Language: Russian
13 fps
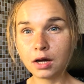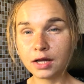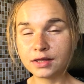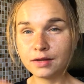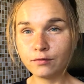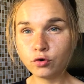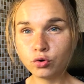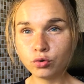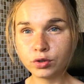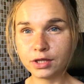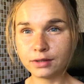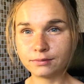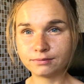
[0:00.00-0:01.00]
одного
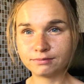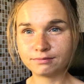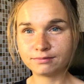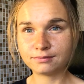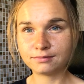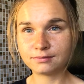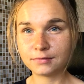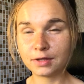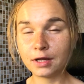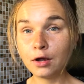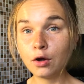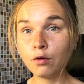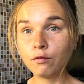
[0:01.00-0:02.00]
года.
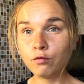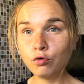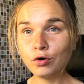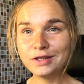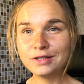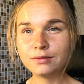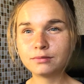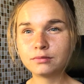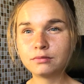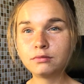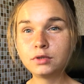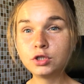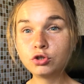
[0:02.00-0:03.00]
Вот
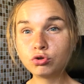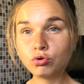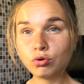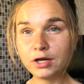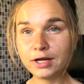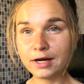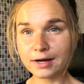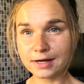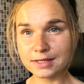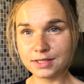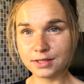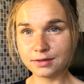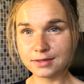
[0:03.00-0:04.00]
ты только
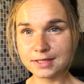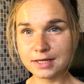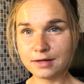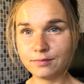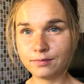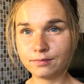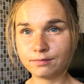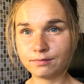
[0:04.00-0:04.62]
родился,